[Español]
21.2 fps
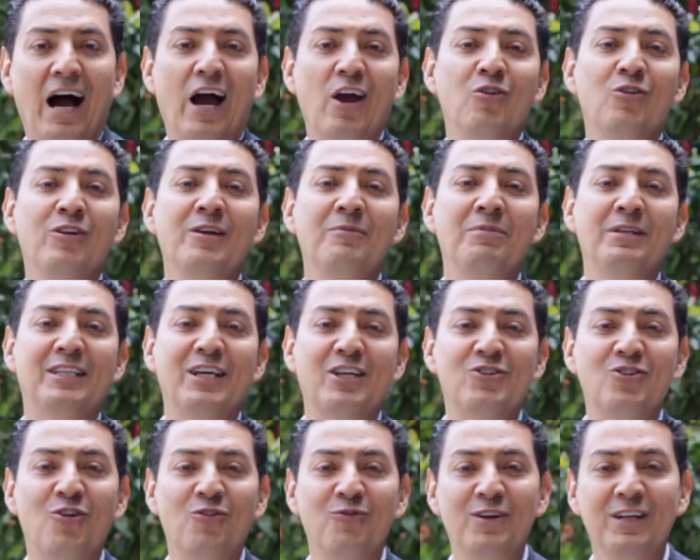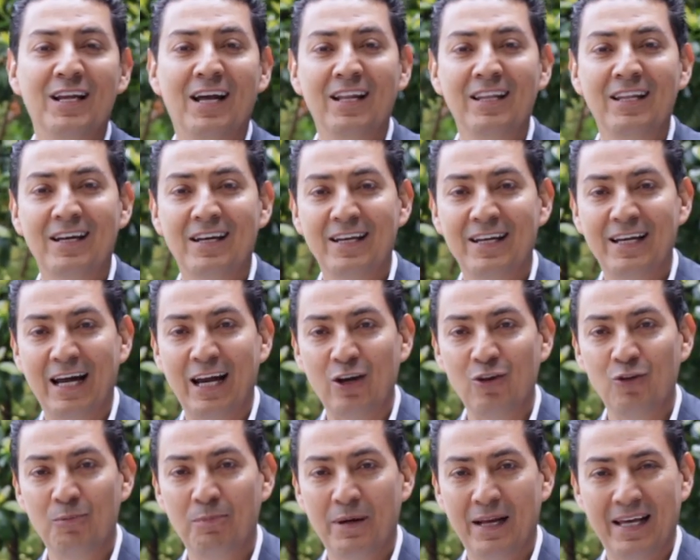Hay una invitación final de
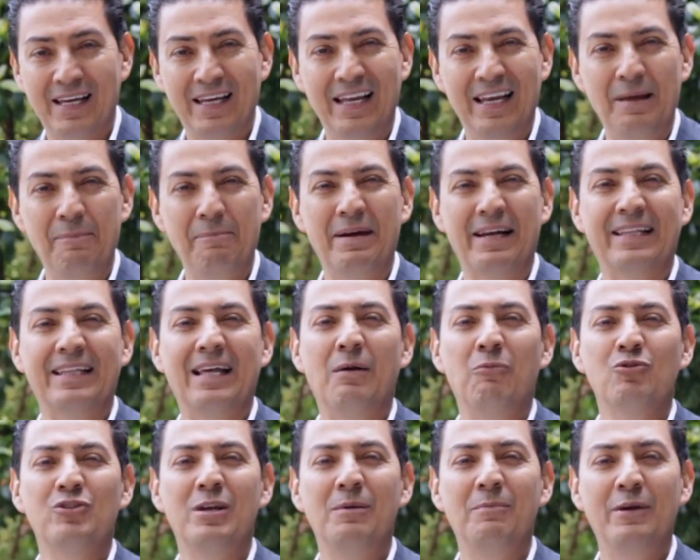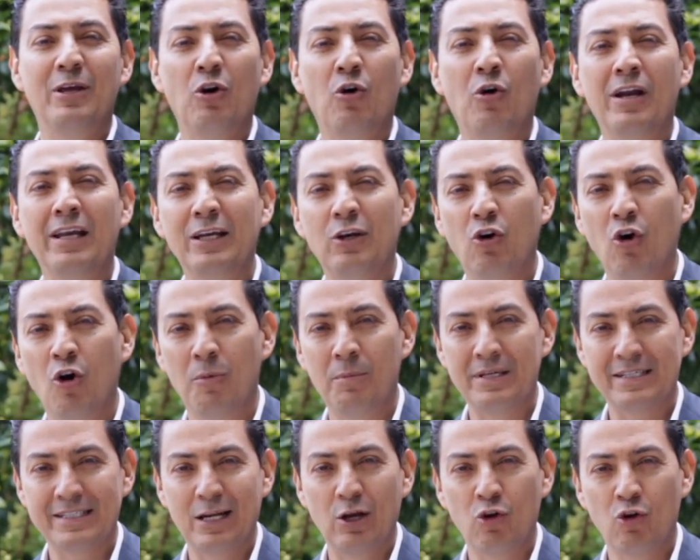Ricardo para que le perdamos el miedo al
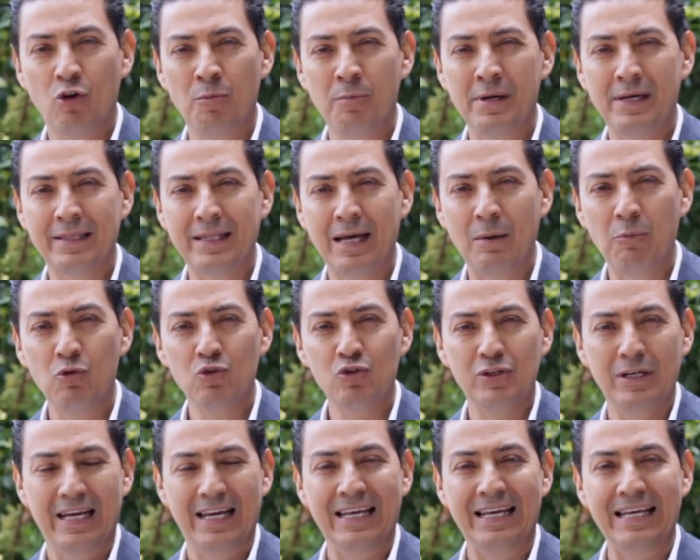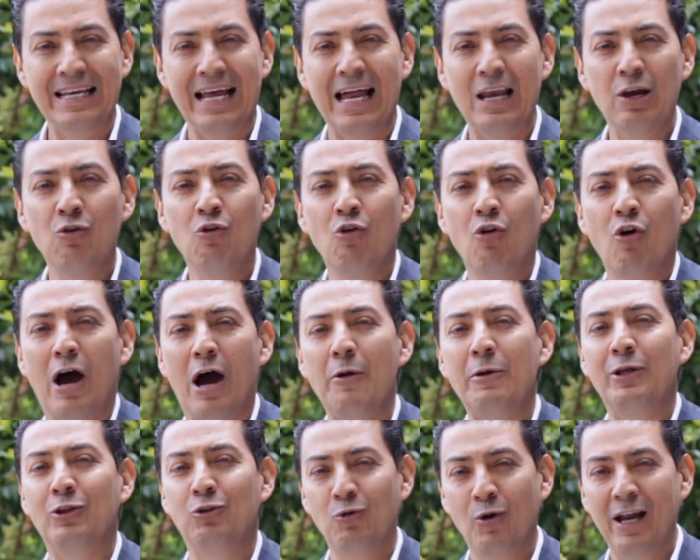e-commerce, que lo convirtamos en algo
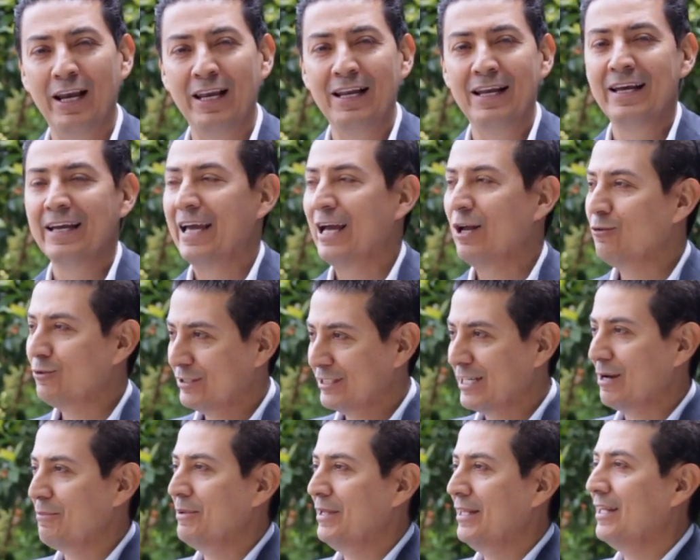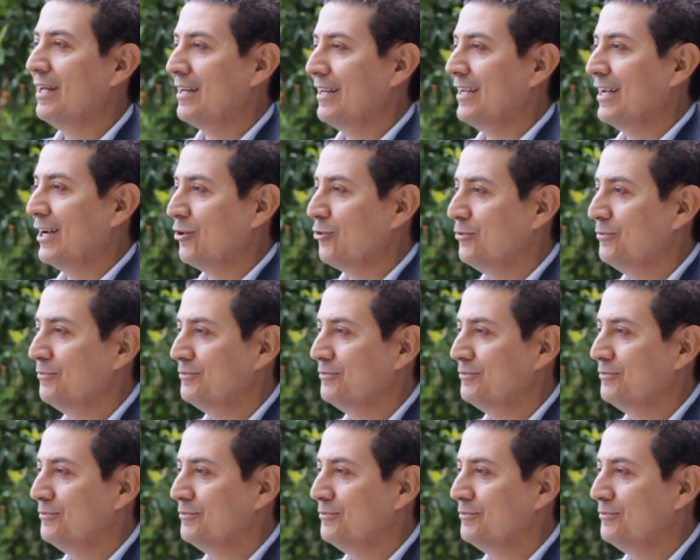habitual en nuestras vidas, Ricardo.